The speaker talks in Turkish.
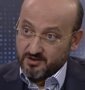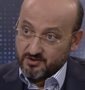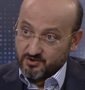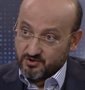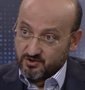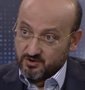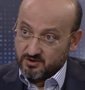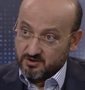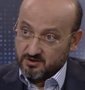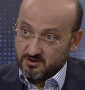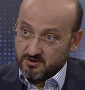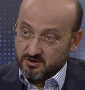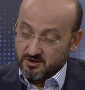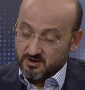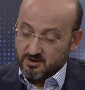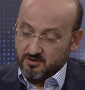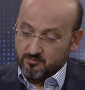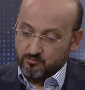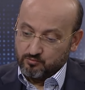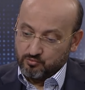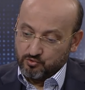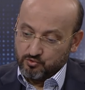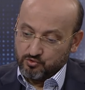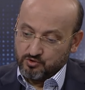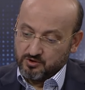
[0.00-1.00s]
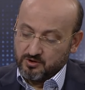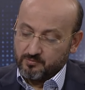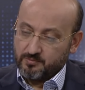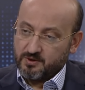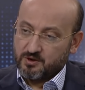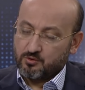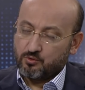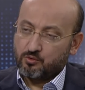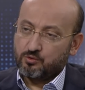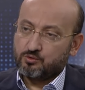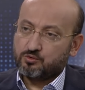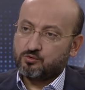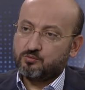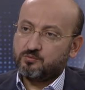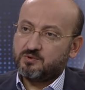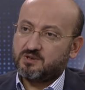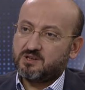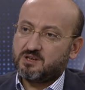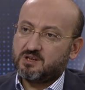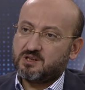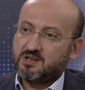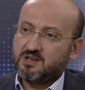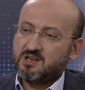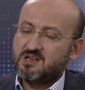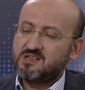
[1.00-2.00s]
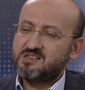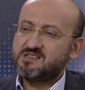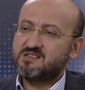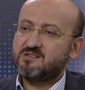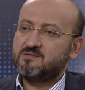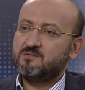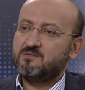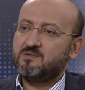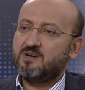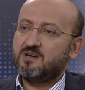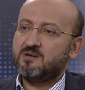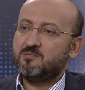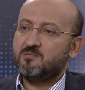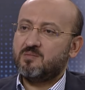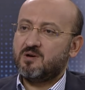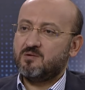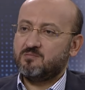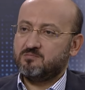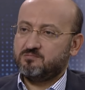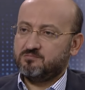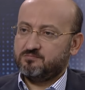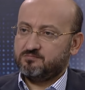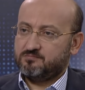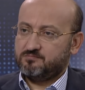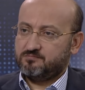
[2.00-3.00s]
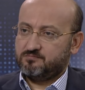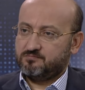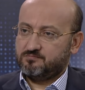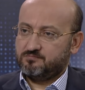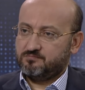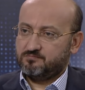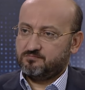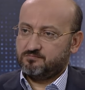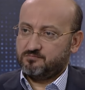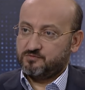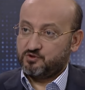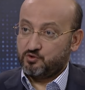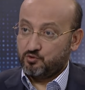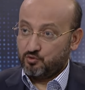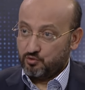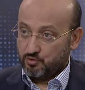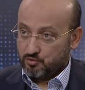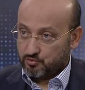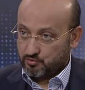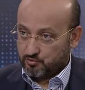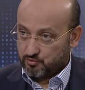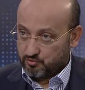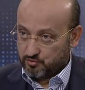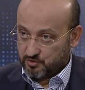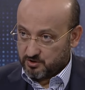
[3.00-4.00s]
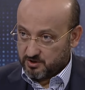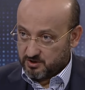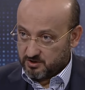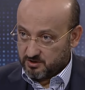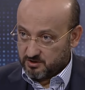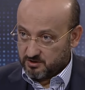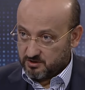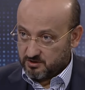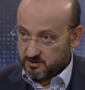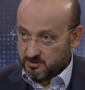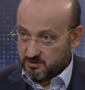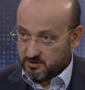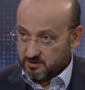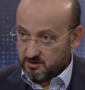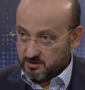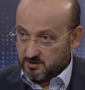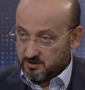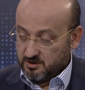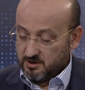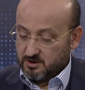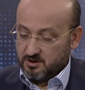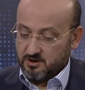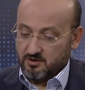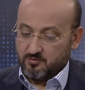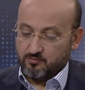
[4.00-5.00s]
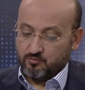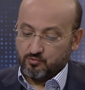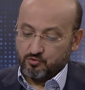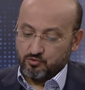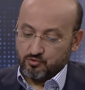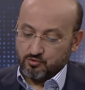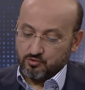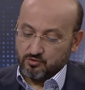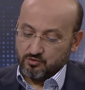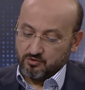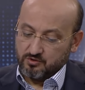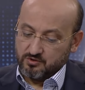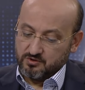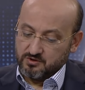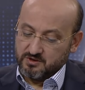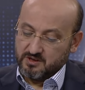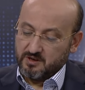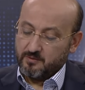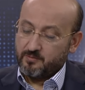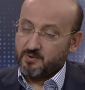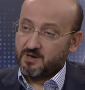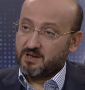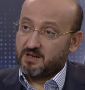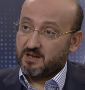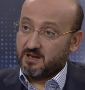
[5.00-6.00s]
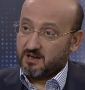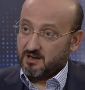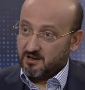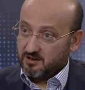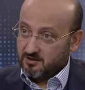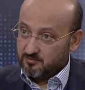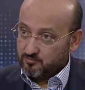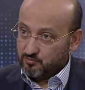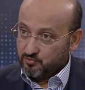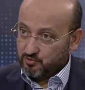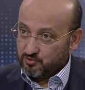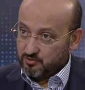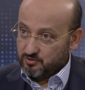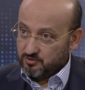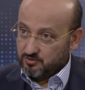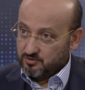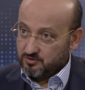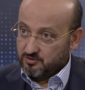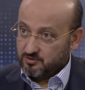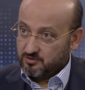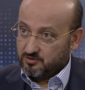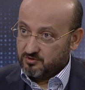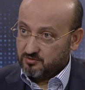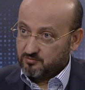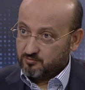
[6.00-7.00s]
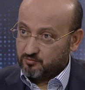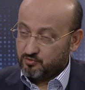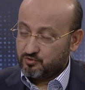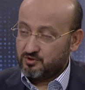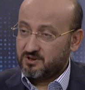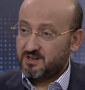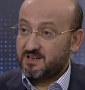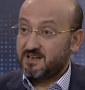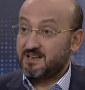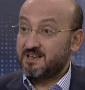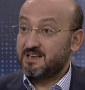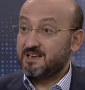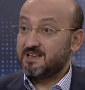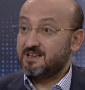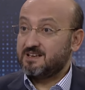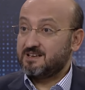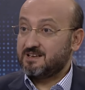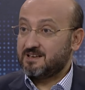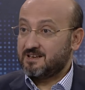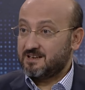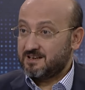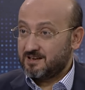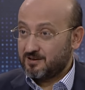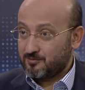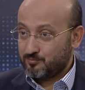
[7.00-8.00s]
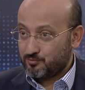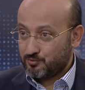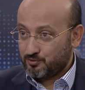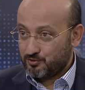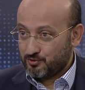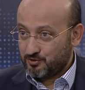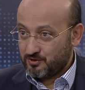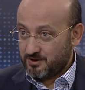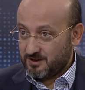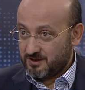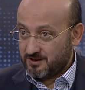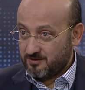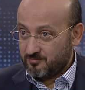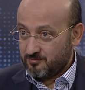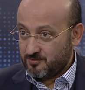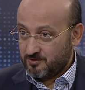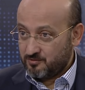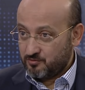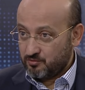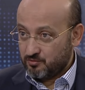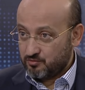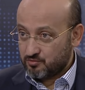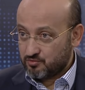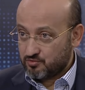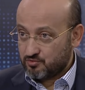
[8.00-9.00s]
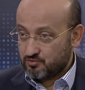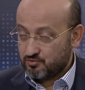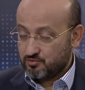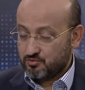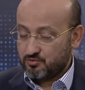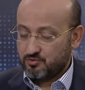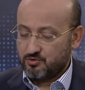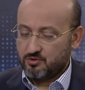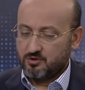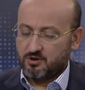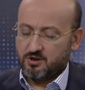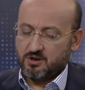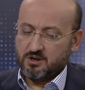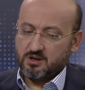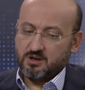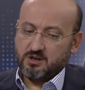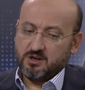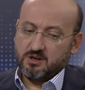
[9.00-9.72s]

karşı burada ben oldu bittilere izin vermem diyor Türkiye. Bunu demekle kalmıyor. Bunu eyleme dönüştürüyor. yapıyor, eyleme dönüştürüyor.